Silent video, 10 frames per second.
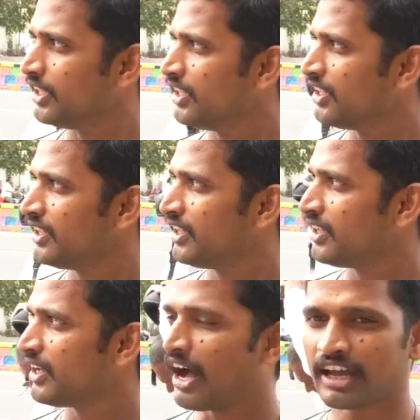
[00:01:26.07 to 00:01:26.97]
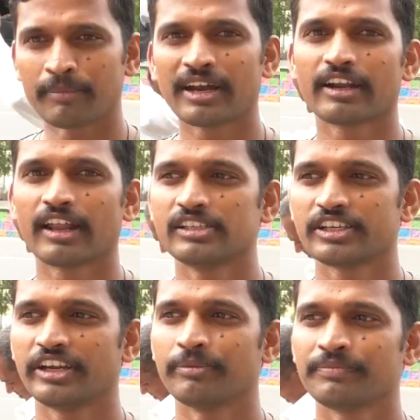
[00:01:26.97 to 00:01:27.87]
ఈ అక్రమ కట్టడాలు
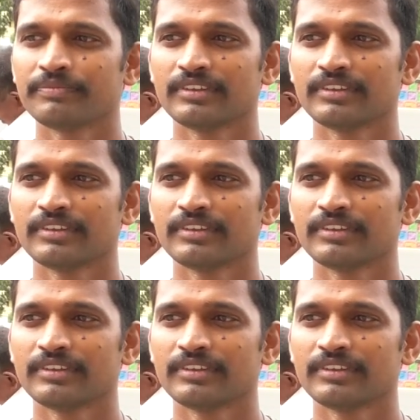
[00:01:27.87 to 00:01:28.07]
చేయడం